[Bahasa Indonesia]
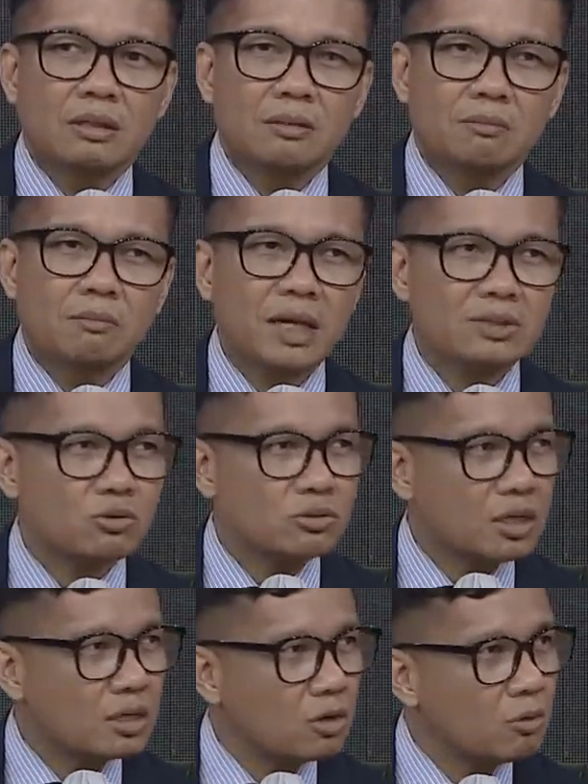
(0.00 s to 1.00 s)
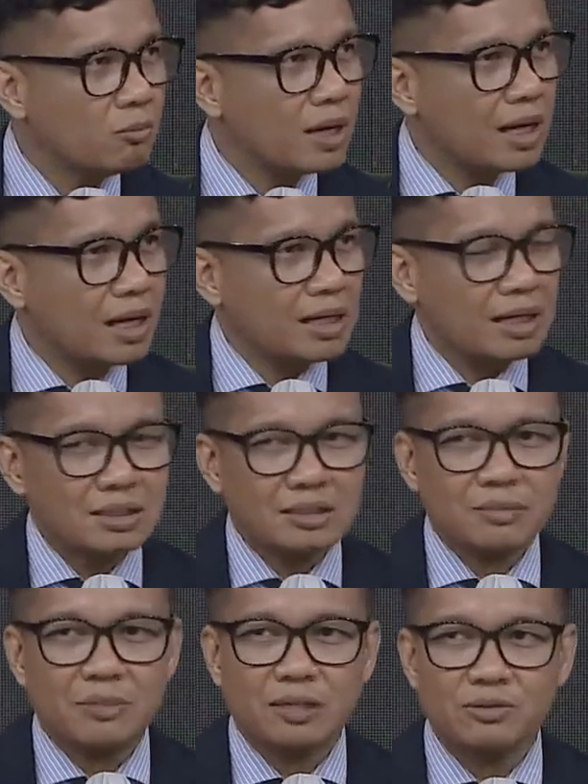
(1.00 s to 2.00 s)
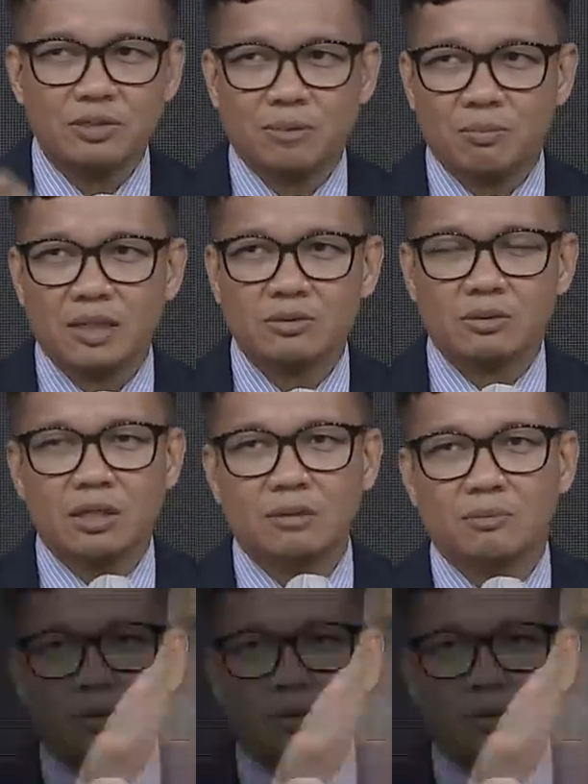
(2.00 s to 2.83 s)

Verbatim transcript: masuknya gelombang hak asasi manusia masuk dalam